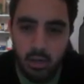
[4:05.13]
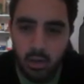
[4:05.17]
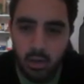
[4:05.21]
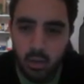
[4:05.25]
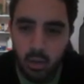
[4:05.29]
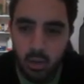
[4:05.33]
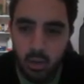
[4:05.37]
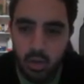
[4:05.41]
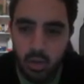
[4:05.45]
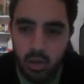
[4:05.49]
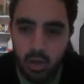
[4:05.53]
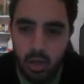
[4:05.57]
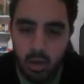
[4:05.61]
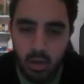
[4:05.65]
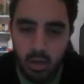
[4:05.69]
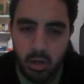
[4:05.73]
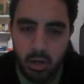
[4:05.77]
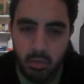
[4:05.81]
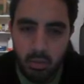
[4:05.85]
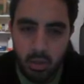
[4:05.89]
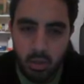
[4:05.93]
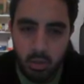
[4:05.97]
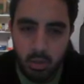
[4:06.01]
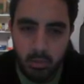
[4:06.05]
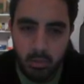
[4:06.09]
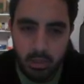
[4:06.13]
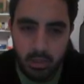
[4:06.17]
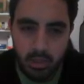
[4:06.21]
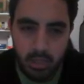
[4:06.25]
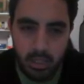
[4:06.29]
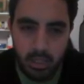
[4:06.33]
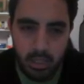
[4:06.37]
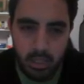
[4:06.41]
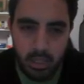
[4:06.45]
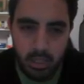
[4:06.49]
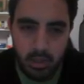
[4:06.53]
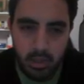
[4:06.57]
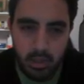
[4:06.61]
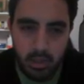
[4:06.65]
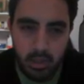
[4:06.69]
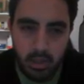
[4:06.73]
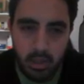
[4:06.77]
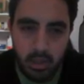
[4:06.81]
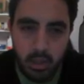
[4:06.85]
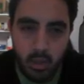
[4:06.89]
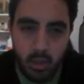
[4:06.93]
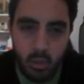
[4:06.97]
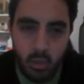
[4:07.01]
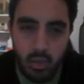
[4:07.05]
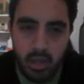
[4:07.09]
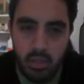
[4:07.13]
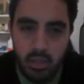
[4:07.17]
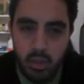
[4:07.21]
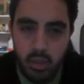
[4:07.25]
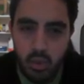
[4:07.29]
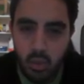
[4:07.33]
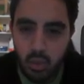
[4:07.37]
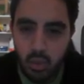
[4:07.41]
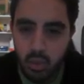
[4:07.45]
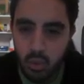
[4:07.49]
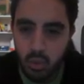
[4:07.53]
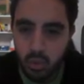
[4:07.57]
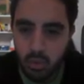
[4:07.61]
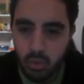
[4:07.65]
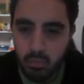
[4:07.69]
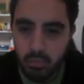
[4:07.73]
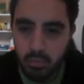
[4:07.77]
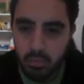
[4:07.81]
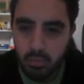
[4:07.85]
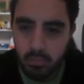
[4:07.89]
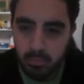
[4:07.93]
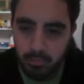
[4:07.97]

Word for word: كل الارقام اللي هو مديها لنا وهنصورتهم